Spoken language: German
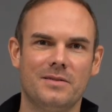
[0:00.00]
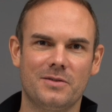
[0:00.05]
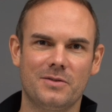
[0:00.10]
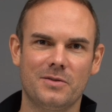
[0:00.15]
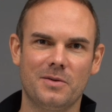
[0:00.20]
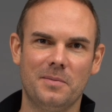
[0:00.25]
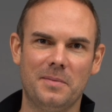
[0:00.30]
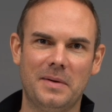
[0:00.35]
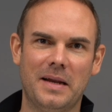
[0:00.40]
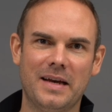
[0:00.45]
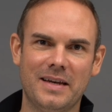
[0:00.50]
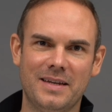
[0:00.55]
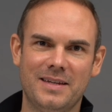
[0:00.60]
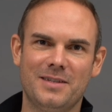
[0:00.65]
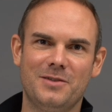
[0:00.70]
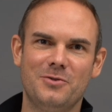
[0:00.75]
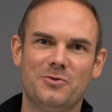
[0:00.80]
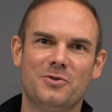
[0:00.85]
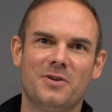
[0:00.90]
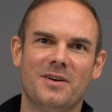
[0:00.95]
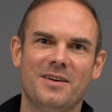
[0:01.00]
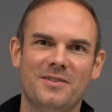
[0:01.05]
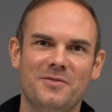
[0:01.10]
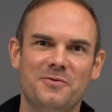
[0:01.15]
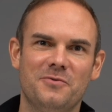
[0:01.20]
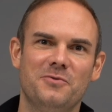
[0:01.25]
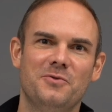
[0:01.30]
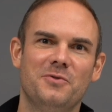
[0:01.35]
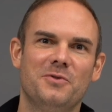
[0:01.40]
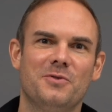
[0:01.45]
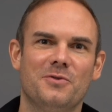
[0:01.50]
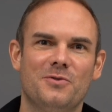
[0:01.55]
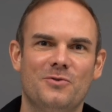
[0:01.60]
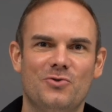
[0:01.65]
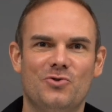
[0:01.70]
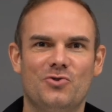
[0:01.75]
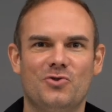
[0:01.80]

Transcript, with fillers: zu einem leichten Schaden führt und ein